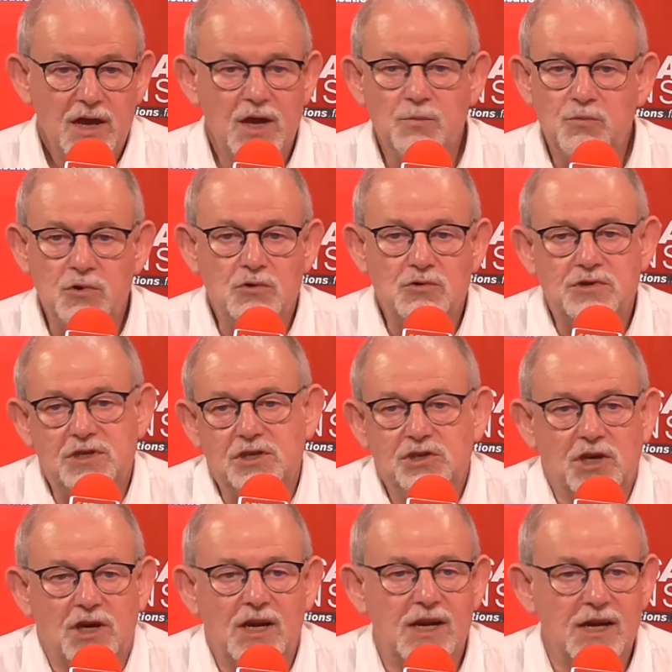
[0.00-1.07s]
Et puis aussi,
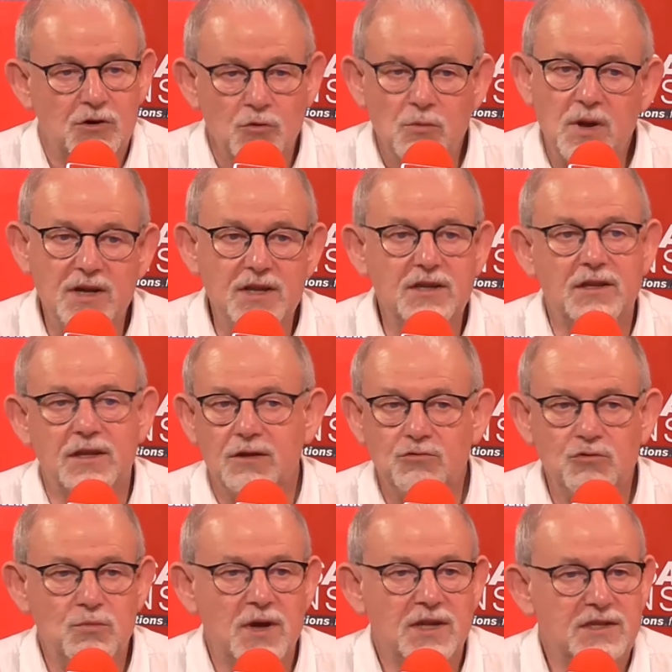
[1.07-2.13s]
je dirais, la globalité
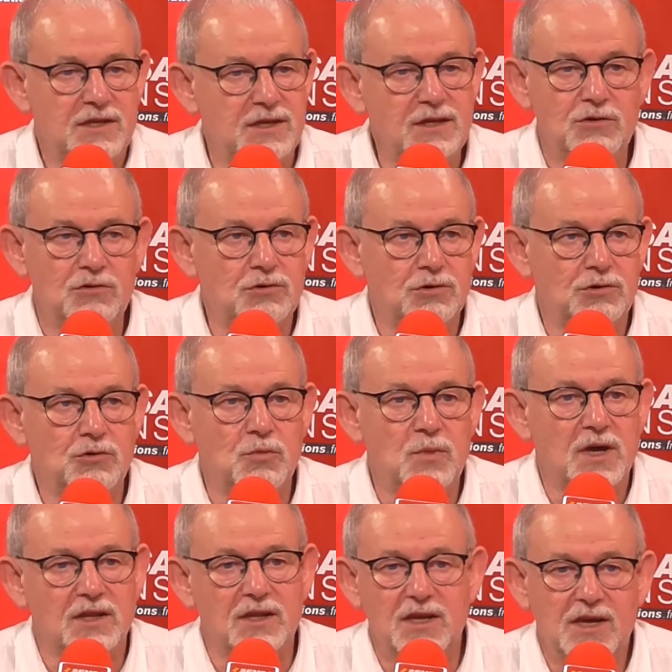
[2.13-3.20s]
du bâti de, de
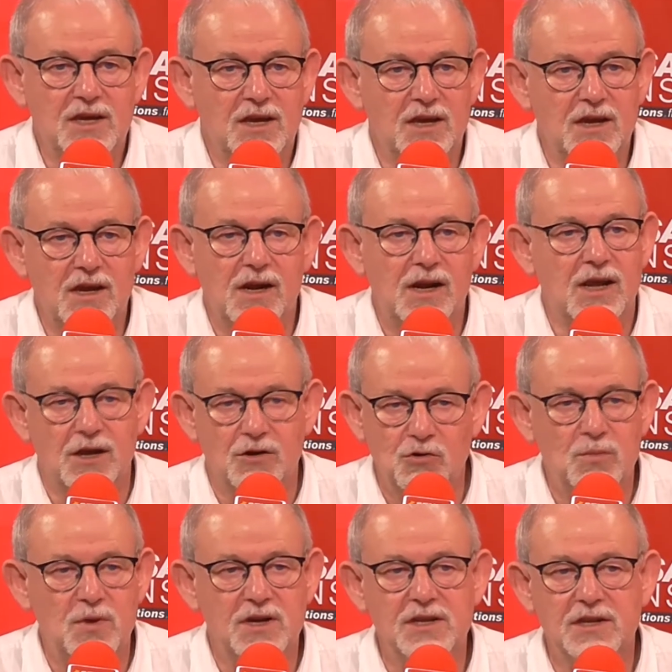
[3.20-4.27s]
Bernay et la
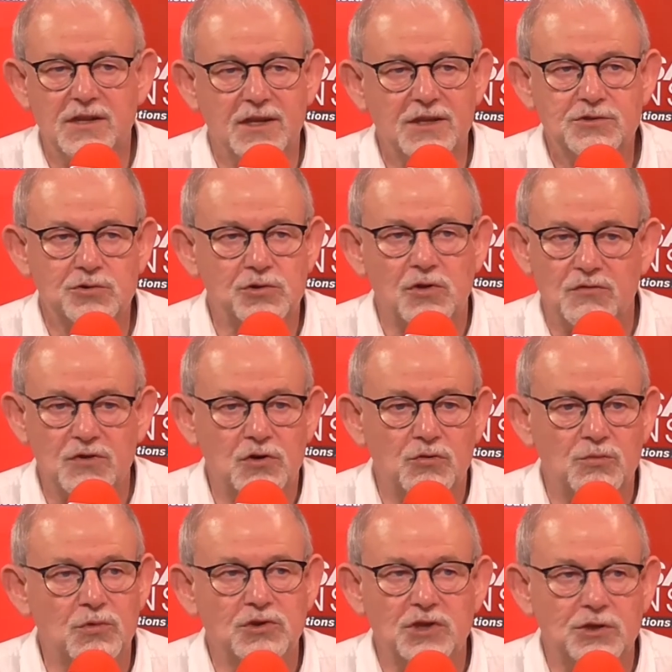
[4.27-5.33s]
globalité de son
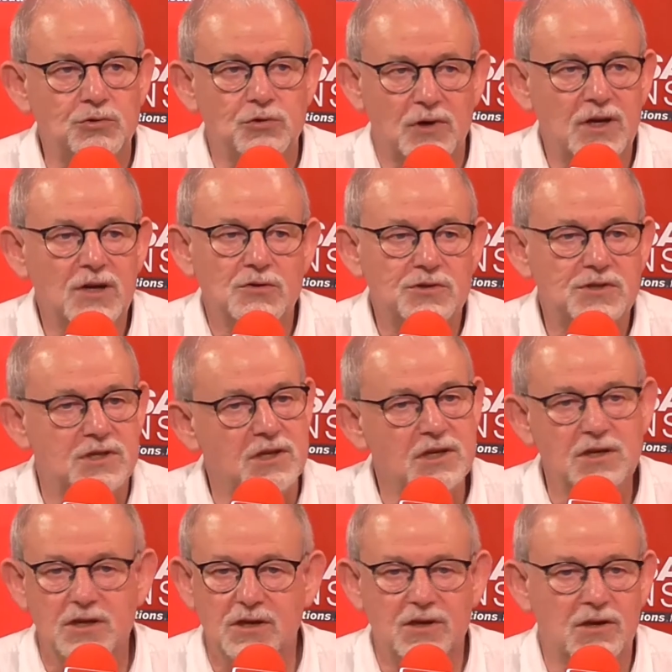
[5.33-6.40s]
environnement naturel
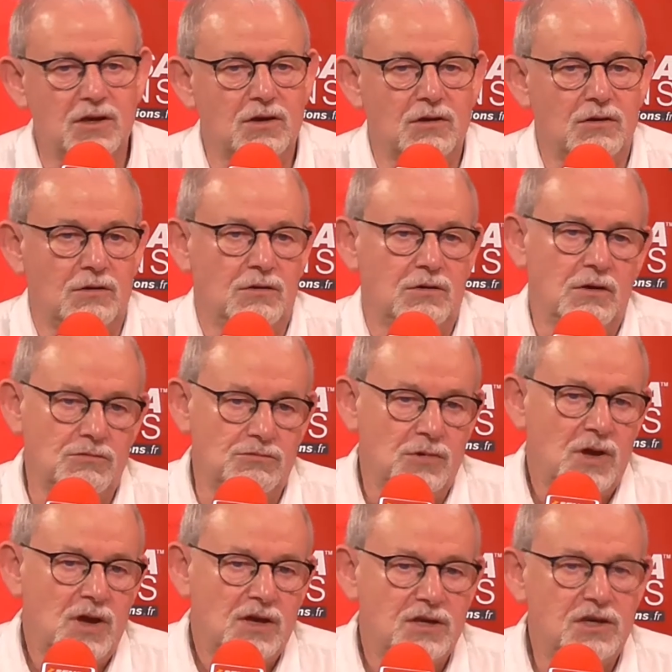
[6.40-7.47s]
aussi, qui
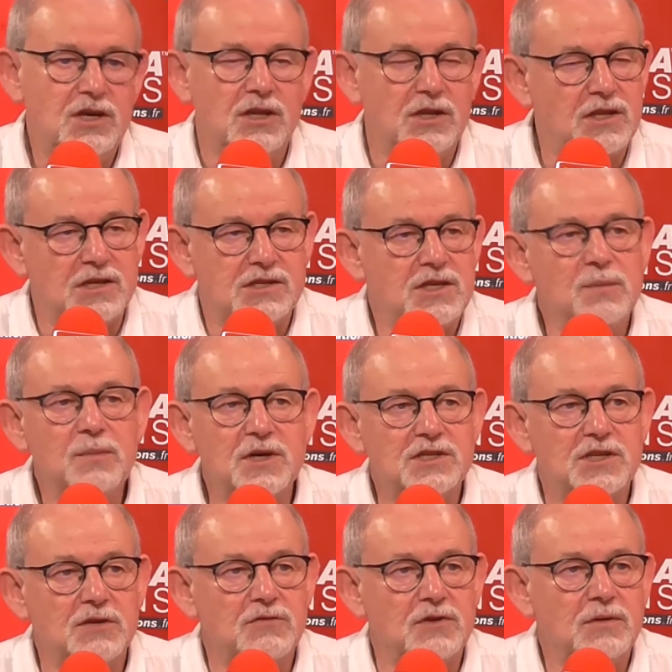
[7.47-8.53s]
qui est assez
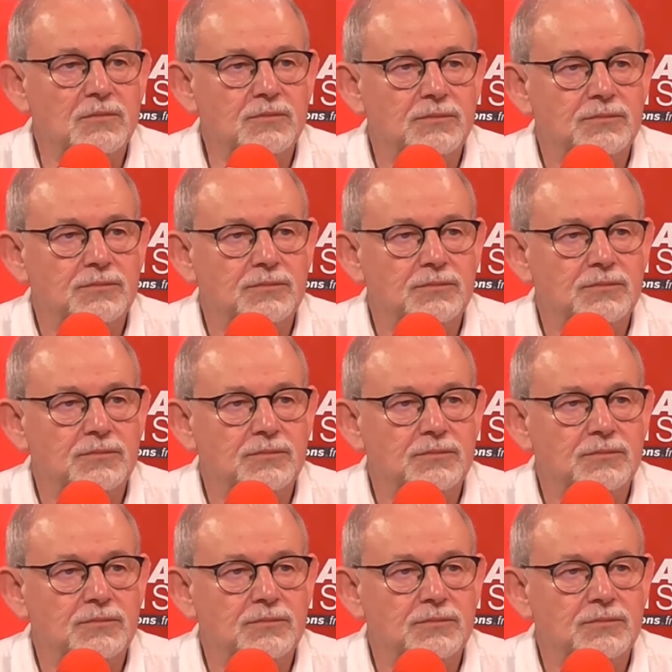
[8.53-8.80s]
préservé.